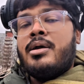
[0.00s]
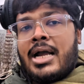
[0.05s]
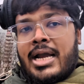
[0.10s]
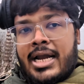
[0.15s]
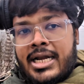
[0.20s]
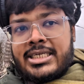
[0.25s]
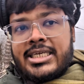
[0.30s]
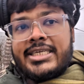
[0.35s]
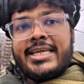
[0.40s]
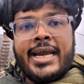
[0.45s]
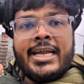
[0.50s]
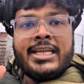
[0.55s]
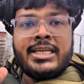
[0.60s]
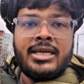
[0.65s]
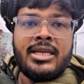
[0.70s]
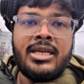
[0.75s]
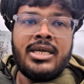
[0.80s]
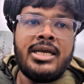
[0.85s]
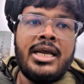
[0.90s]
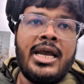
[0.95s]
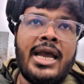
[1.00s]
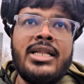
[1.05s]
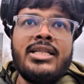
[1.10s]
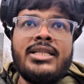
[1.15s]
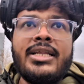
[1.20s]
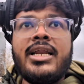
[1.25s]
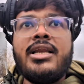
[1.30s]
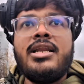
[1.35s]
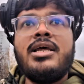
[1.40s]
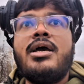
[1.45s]
আগে যে জ্যাকেট কিনি অ্যান্ড
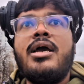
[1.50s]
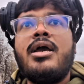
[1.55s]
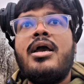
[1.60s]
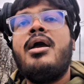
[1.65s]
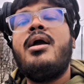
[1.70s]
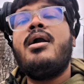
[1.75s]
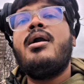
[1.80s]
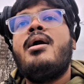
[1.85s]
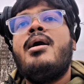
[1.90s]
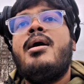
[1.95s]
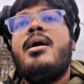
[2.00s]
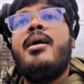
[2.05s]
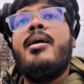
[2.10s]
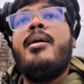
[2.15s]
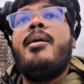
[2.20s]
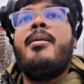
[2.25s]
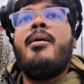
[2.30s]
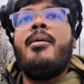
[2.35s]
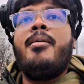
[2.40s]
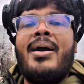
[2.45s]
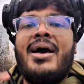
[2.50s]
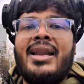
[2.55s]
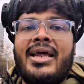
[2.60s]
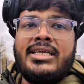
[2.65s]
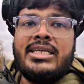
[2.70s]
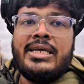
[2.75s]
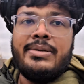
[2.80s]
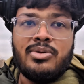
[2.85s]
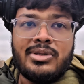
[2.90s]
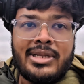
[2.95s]
দেন পার্কে
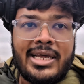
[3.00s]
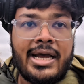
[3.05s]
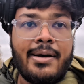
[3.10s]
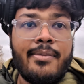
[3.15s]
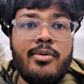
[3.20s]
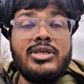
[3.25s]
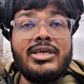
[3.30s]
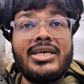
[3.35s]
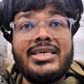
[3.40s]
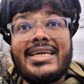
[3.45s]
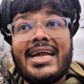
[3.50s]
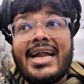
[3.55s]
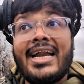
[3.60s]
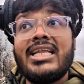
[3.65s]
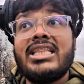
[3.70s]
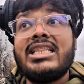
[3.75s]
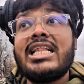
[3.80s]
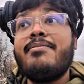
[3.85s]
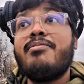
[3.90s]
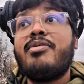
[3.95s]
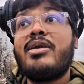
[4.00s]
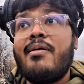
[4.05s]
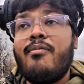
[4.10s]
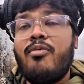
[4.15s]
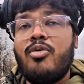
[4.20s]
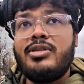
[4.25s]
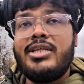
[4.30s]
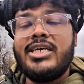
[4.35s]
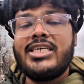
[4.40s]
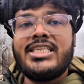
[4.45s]
যাবো দেখাবো যে জ্যাকেটের দাম
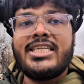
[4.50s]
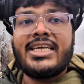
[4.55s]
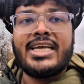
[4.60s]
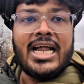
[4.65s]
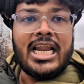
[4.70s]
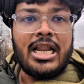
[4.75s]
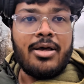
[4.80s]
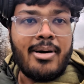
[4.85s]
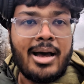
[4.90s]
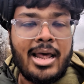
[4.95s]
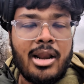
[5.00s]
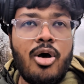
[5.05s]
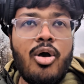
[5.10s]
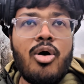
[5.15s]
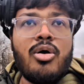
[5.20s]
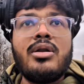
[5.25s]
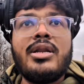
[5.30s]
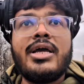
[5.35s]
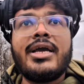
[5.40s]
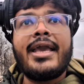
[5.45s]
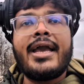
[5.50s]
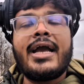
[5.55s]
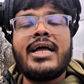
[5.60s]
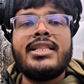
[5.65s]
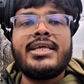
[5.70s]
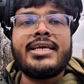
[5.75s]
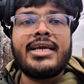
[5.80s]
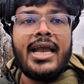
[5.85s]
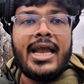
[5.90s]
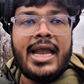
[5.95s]
কেমন দেশ থেকে আনা ভালো এখান
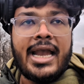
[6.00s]
থেকে